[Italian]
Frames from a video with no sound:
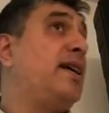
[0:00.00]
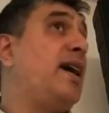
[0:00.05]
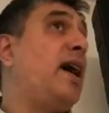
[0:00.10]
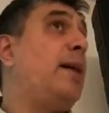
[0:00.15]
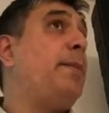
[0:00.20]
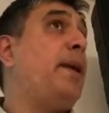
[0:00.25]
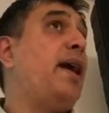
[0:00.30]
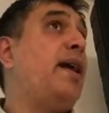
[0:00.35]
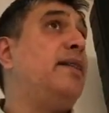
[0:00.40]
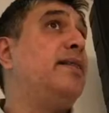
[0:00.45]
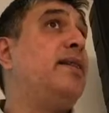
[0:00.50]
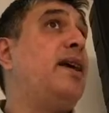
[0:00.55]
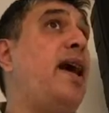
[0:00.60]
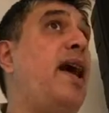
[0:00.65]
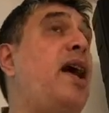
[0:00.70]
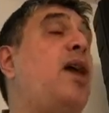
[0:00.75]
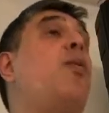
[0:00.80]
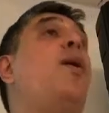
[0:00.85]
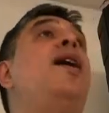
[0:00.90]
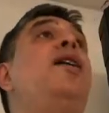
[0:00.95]

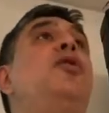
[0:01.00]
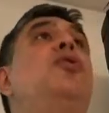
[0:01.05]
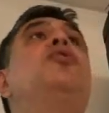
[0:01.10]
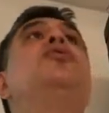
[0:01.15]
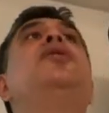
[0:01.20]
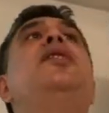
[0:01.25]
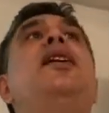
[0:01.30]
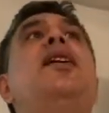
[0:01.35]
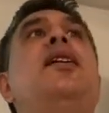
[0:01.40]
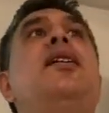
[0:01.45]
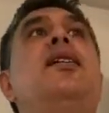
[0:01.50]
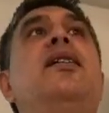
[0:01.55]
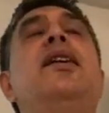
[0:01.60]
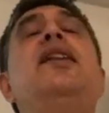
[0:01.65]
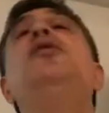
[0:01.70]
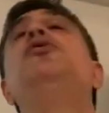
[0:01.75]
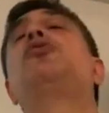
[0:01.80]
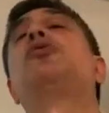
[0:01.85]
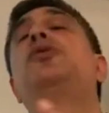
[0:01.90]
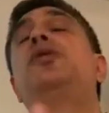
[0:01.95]
chiaramente è quello di
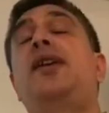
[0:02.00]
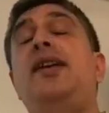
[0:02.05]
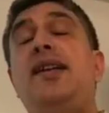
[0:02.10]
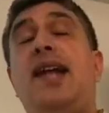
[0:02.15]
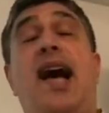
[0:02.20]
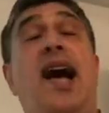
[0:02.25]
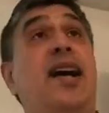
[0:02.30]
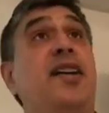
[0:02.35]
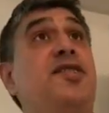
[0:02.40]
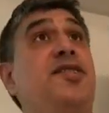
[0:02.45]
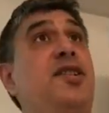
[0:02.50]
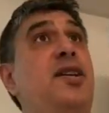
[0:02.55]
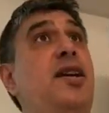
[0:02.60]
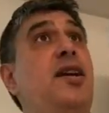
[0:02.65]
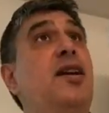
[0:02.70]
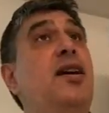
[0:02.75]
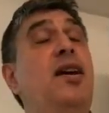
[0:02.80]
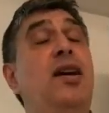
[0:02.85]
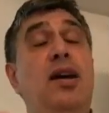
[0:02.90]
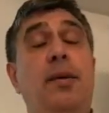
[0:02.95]

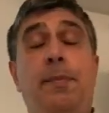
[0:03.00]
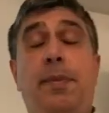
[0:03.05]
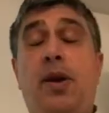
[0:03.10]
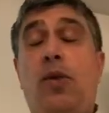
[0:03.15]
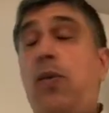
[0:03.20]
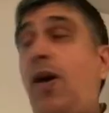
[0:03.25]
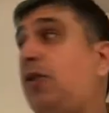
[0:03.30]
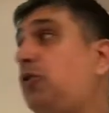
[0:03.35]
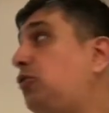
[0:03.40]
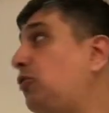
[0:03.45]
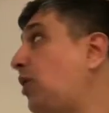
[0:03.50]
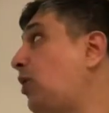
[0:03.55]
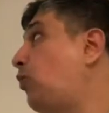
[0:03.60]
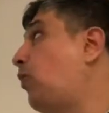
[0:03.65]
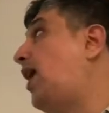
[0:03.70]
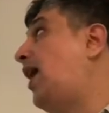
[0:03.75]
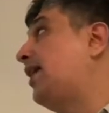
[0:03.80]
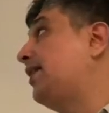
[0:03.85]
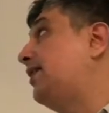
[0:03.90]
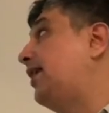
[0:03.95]
indottrinarci per quanto
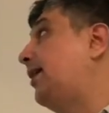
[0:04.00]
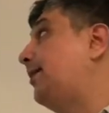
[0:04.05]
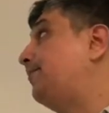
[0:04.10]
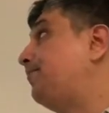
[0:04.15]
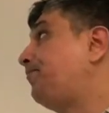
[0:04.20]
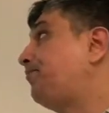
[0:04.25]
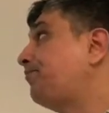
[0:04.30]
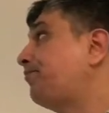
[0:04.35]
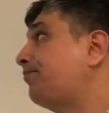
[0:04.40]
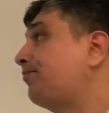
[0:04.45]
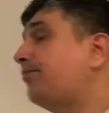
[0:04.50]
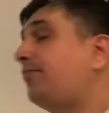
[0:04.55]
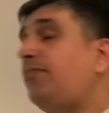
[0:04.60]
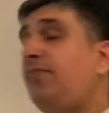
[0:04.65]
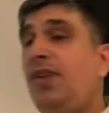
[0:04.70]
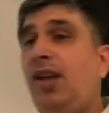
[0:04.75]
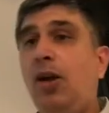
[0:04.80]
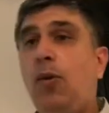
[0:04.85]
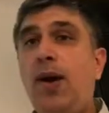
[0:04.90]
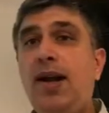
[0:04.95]
riguarda
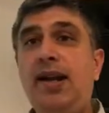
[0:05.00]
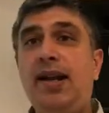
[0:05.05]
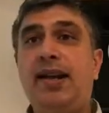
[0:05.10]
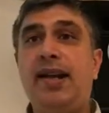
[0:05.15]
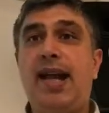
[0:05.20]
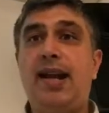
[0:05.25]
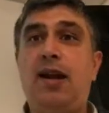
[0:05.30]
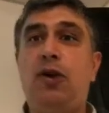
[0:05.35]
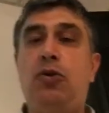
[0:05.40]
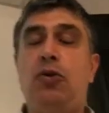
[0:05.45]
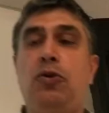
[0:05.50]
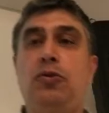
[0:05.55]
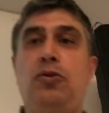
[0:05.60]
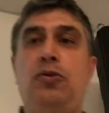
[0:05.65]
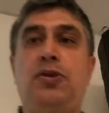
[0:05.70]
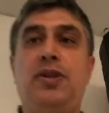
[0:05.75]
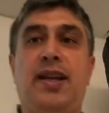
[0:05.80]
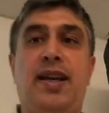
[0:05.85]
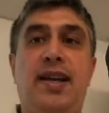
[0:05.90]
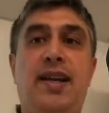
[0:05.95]
quella che è la loro
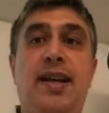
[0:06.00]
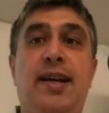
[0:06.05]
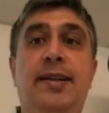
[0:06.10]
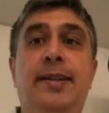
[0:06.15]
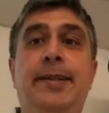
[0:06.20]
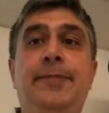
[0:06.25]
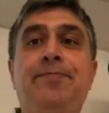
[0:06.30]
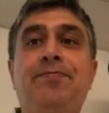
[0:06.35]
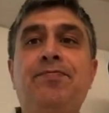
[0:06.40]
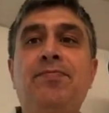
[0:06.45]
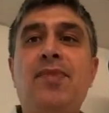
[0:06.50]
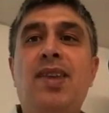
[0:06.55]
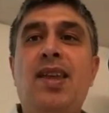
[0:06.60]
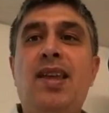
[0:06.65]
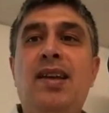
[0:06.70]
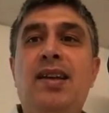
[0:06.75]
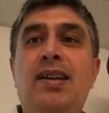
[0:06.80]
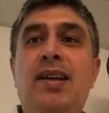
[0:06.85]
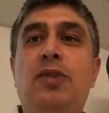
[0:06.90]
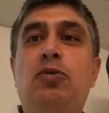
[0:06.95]
dottrina.
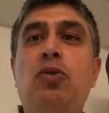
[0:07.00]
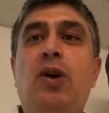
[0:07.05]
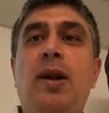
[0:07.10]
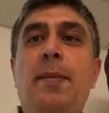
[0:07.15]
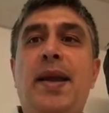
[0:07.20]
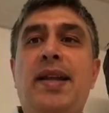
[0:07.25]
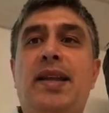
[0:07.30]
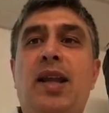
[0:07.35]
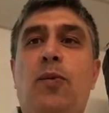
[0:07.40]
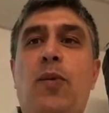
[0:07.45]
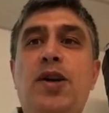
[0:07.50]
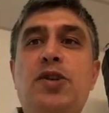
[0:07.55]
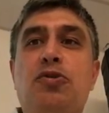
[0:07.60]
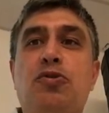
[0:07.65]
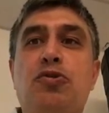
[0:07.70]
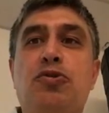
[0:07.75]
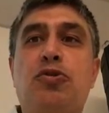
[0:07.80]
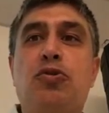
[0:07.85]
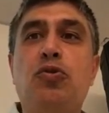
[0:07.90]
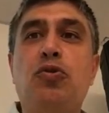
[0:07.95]
Naturalmente
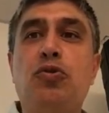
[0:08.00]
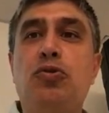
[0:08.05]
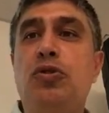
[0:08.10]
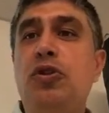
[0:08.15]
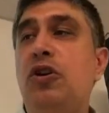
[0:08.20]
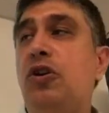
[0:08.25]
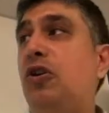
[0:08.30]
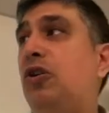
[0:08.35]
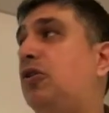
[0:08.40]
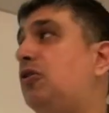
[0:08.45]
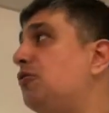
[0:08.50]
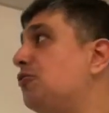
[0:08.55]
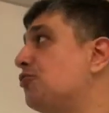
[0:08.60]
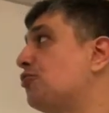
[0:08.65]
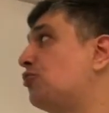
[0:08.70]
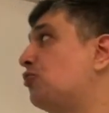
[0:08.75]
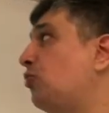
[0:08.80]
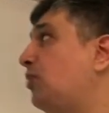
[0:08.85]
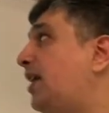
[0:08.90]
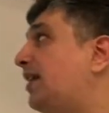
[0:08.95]
questo studio
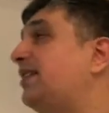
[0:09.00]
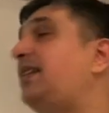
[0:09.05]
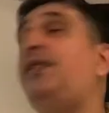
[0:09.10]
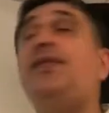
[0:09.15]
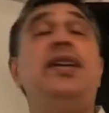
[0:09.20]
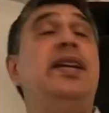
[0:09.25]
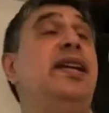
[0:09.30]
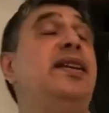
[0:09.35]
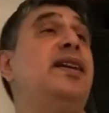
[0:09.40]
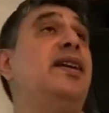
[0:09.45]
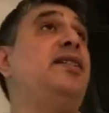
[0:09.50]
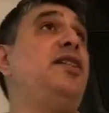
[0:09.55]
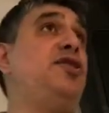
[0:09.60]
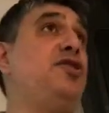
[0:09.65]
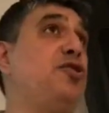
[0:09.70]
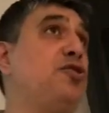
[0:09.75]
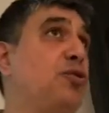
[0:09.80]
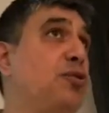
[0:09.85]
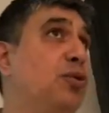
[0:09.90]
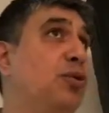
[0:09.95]
sulla divinità
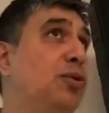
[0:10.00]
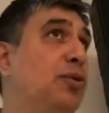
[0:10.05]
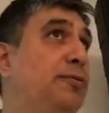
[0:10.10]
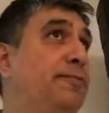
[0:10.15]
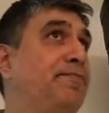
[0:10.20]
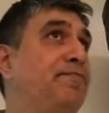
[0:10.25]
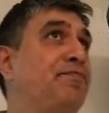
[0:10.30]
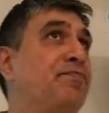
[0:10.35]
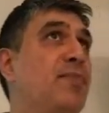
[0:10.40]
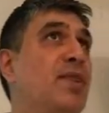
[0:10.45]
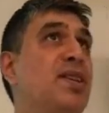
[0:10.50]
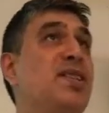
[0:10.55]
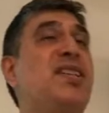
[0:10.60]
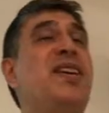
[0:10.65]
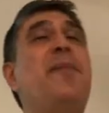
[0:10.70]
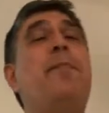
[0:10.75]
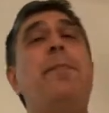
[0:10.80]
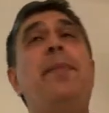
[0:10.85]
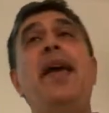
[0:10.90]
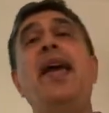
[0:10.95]
di Gesù,
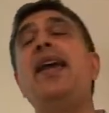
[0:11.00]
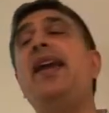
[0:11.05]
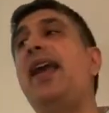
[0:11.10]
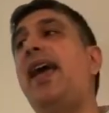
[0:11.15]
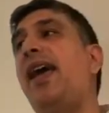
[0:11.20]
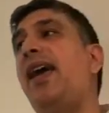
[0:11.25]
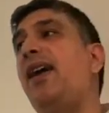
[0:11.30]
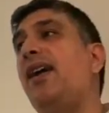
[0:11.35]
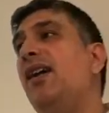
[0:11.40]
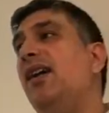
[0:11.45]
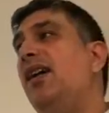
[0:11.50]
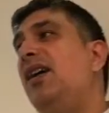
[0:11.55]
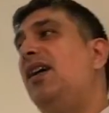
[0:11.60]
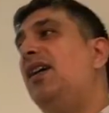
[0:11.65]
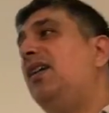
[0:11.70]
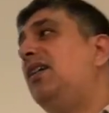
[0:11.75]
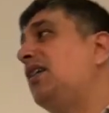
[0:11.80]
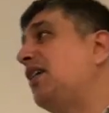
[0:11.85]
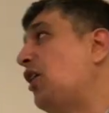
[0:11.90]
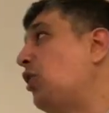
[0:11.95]
sebbene
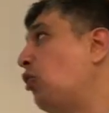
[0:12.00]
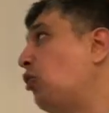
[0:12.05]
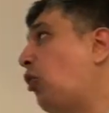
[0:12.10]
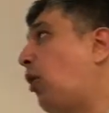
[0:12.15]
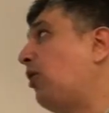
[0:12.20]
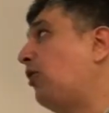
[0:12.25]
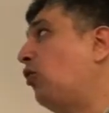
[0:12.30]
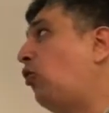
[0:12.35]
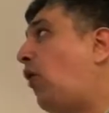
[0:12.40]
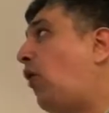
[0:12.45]
io